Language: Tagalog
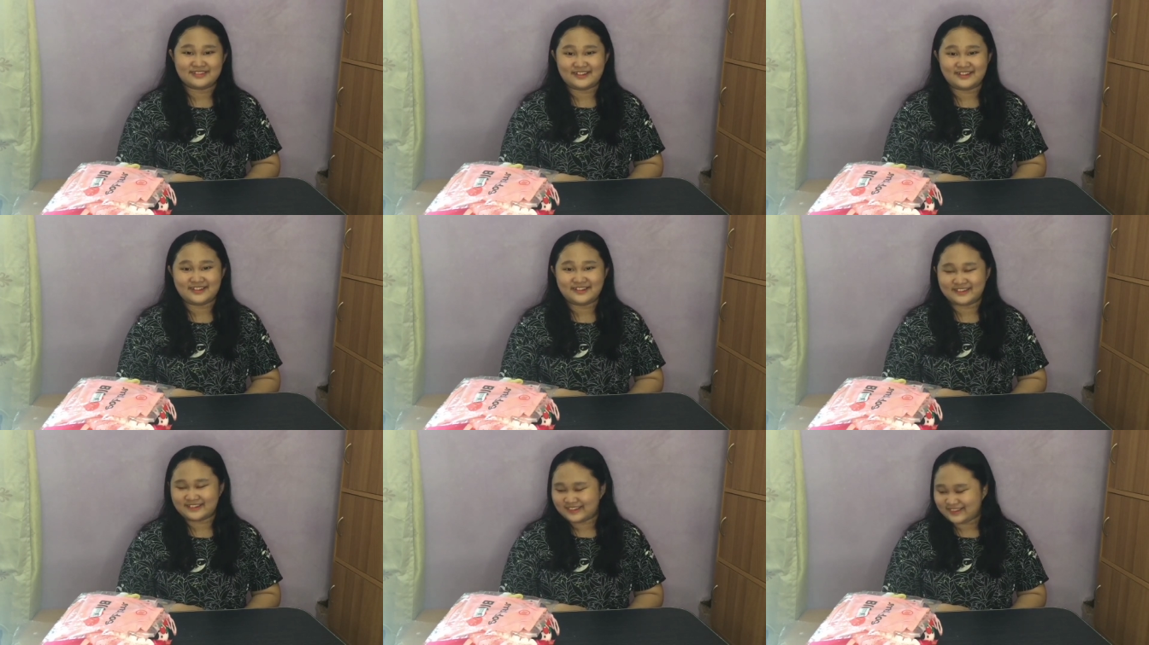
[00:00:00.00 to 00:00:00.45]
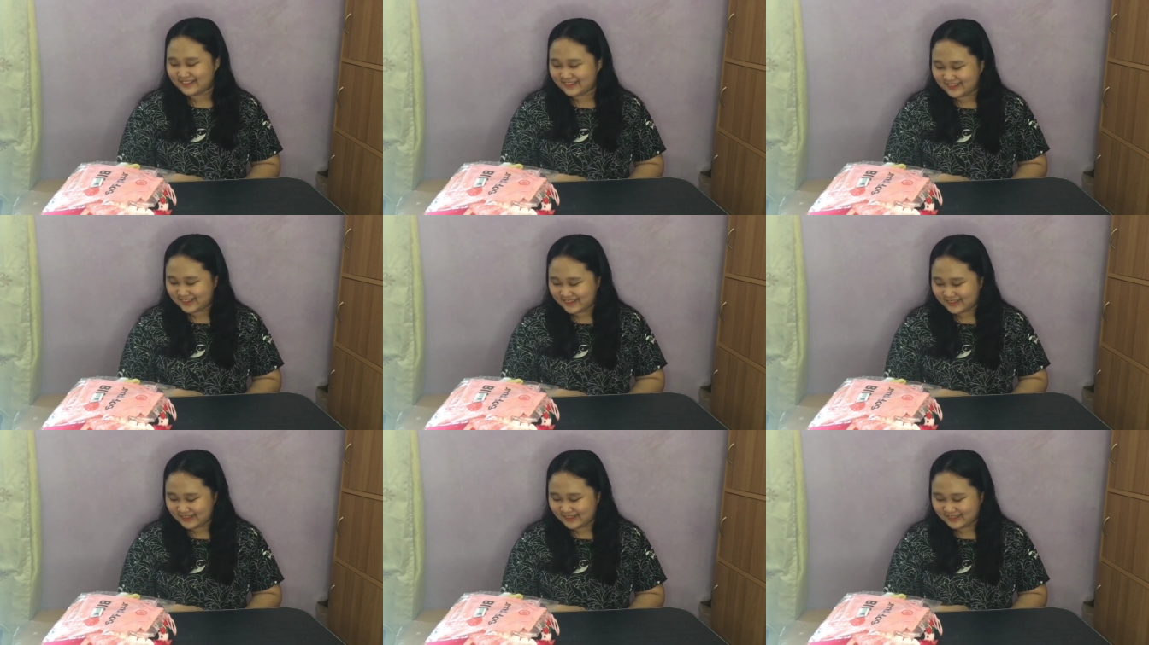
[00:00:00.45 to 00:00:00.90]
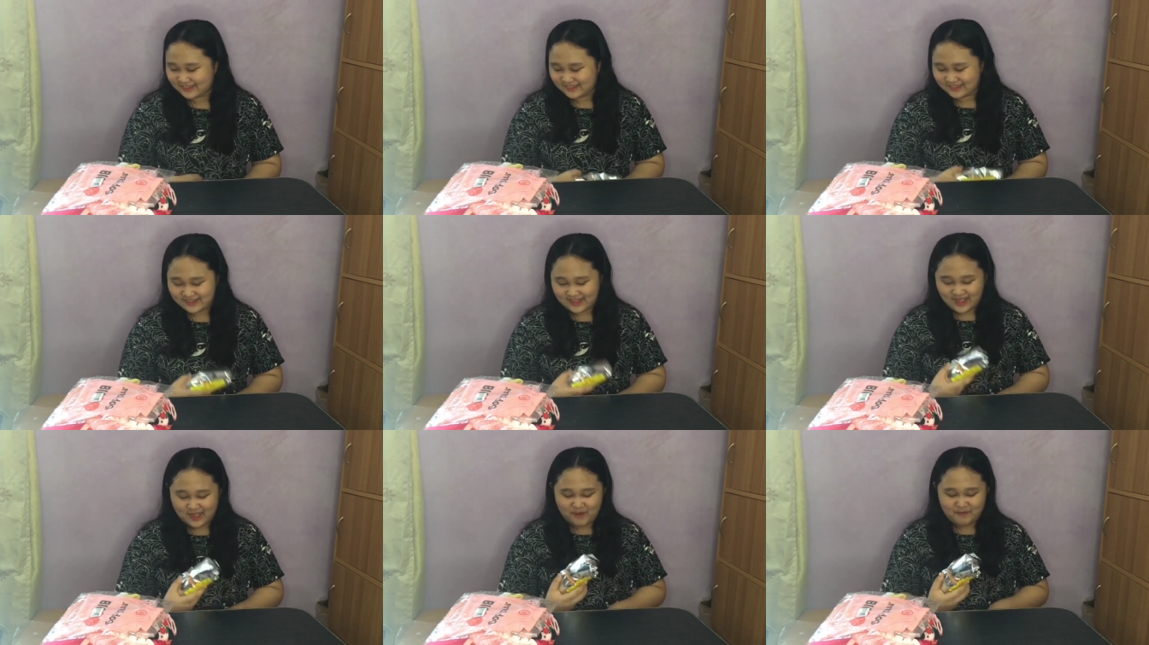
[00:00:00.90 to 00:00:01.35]
Pop Galit.
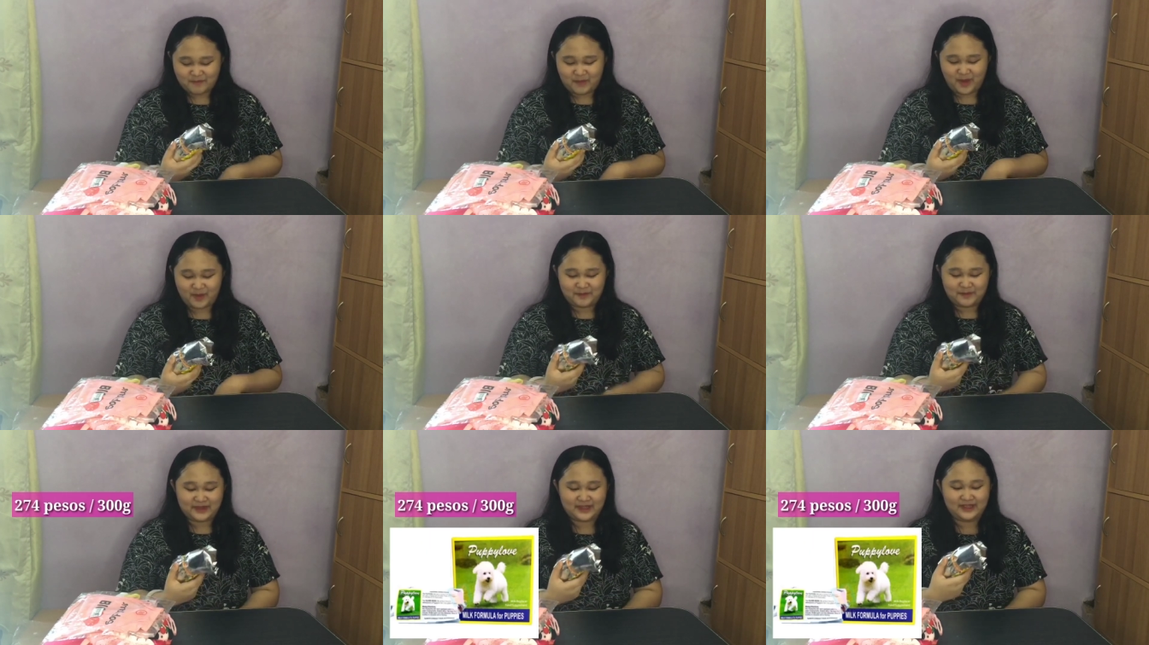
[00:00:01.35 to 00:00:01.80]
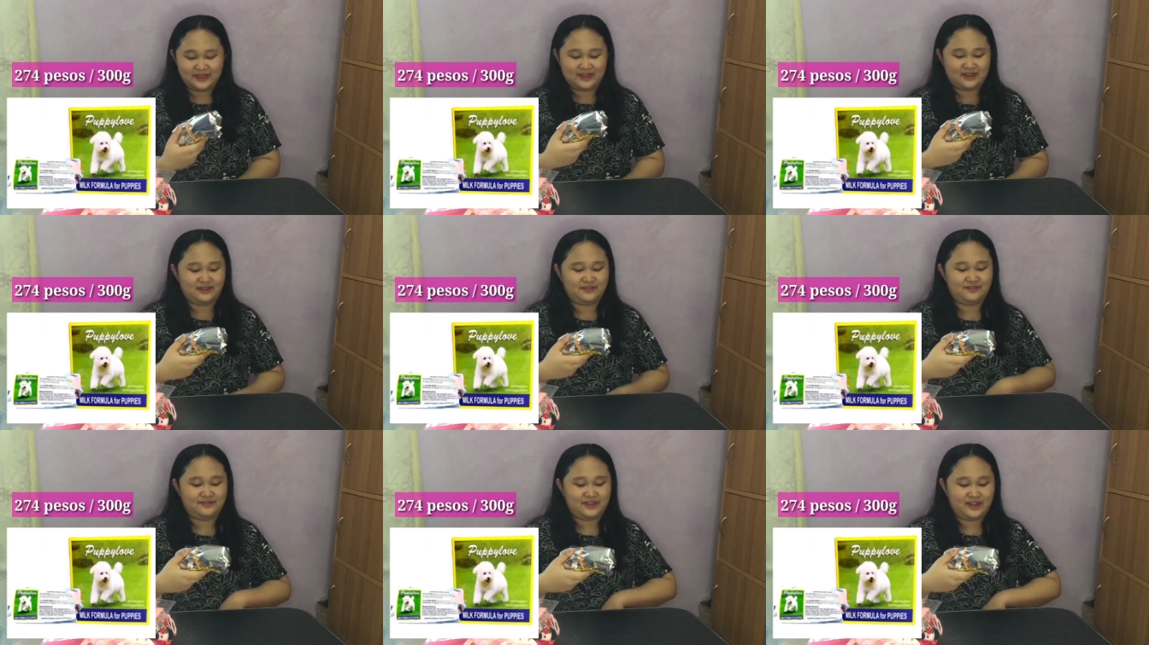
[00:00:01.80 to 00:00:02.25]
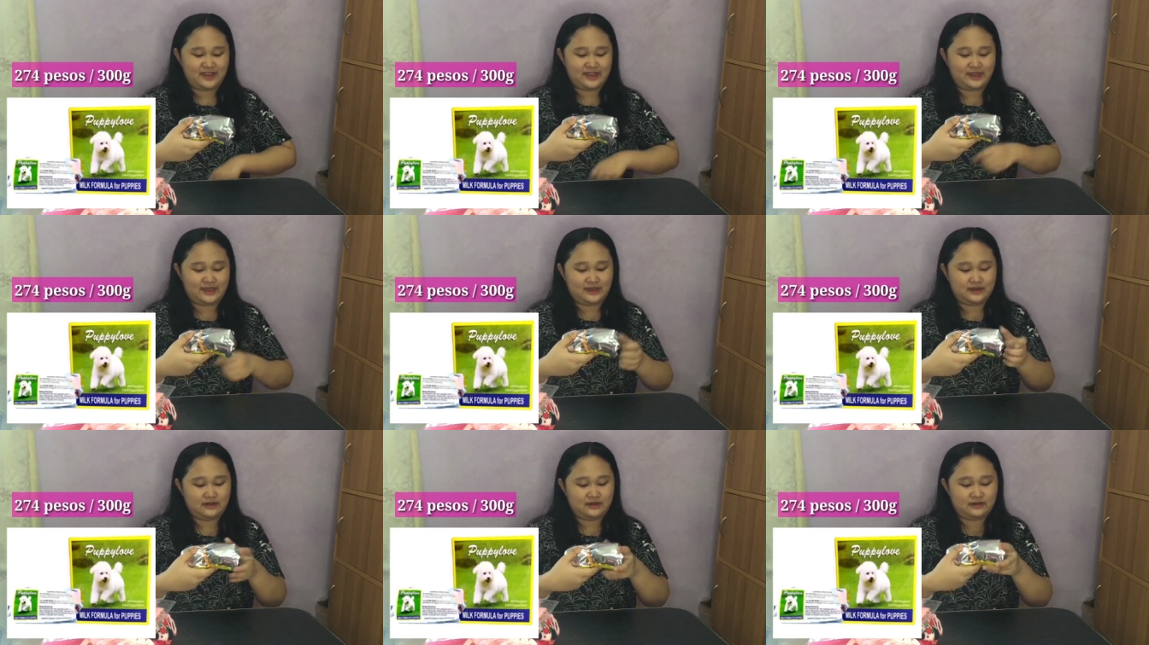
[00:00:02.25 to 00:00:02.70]
Puppy Love.
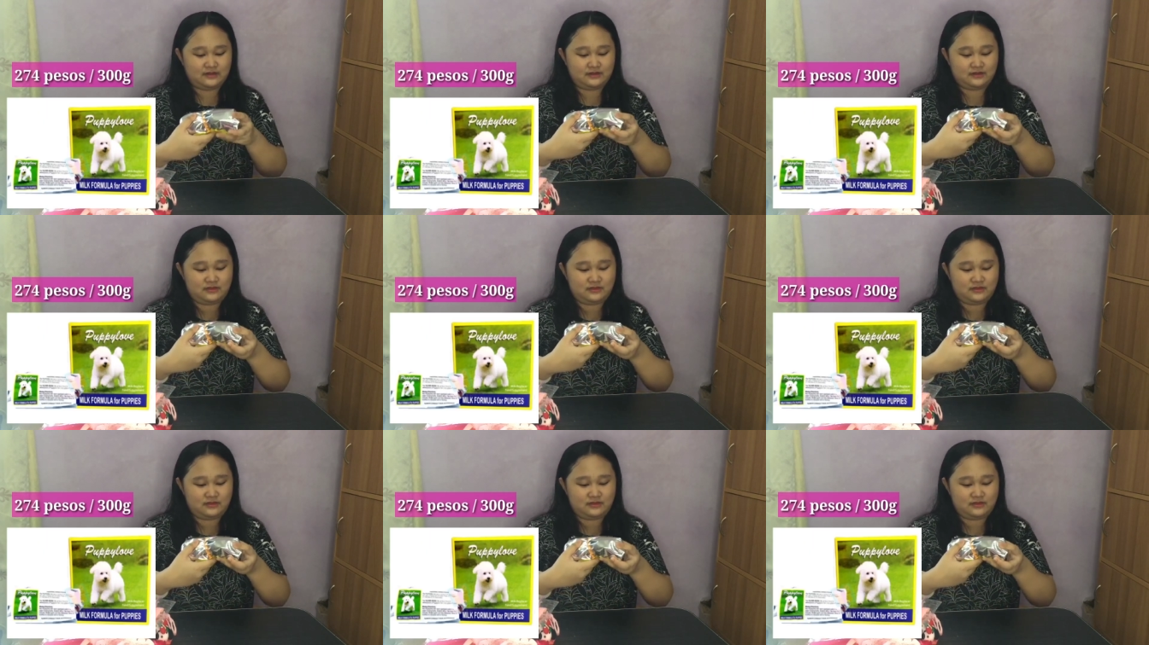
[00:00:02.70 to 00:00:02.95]
Ayan.